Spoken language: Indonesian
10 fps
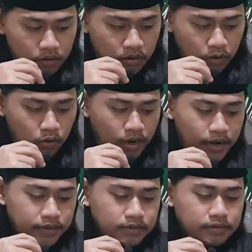
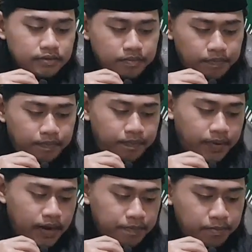Keluhan
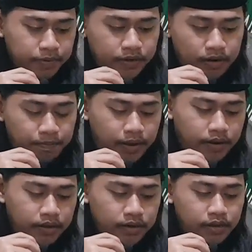para pimpinan
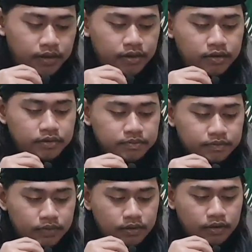MPR ini
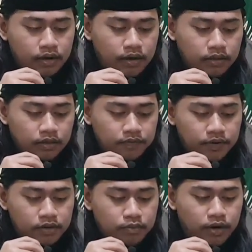kata
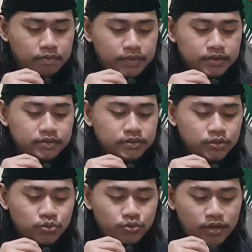Fadil Muhammad
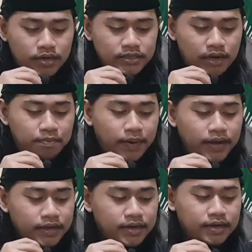sudah
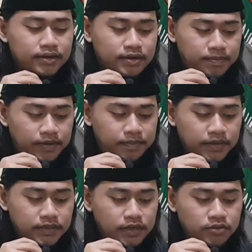disampaikan kepada
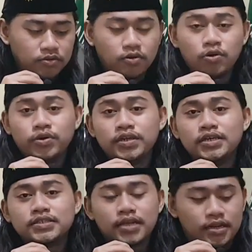Presiden Jokowi di
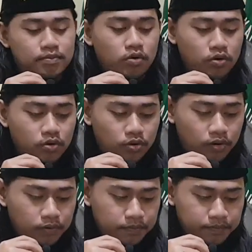Istana
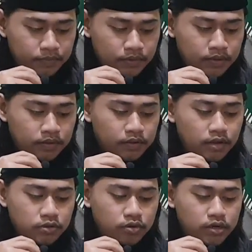Bogor
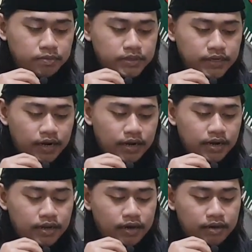dan juga
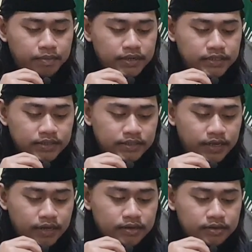dibicarakan dengan
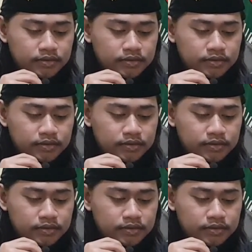Mensesnek